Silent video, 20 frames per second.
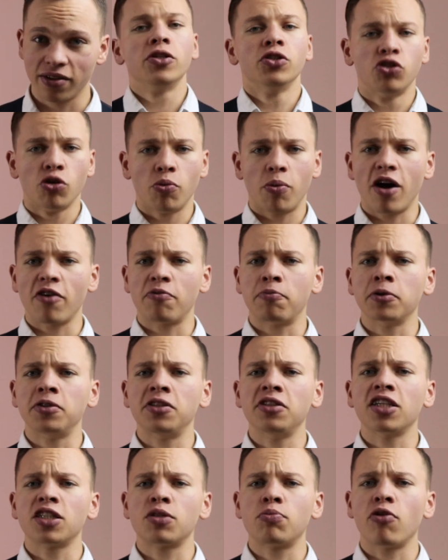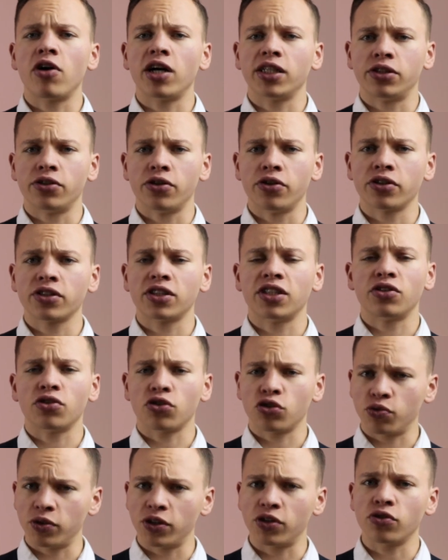Ce brave petit explorateur s'est
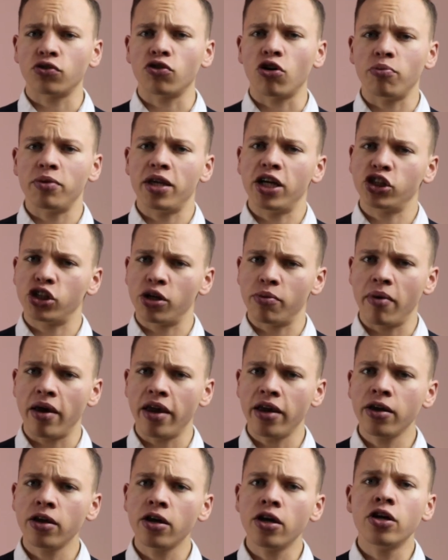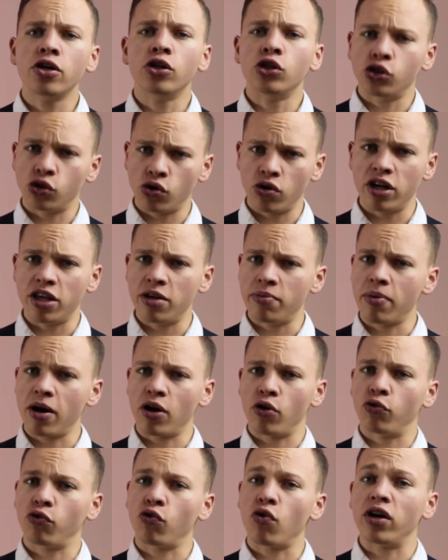ensuite endormi à jamais, gelé
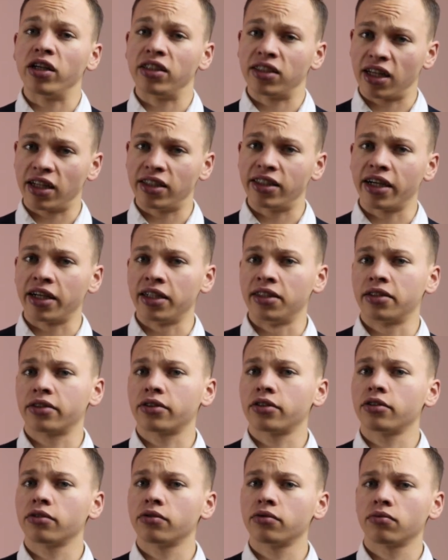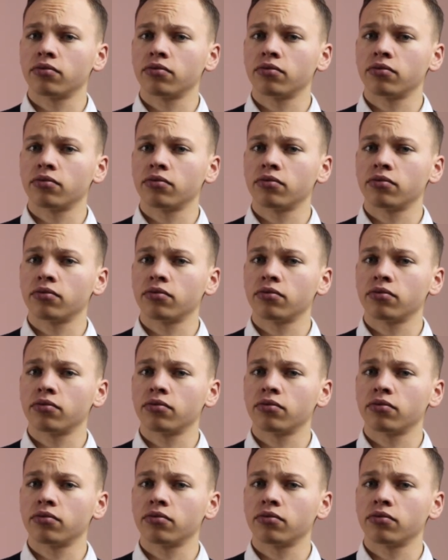par le froid extraterrestre.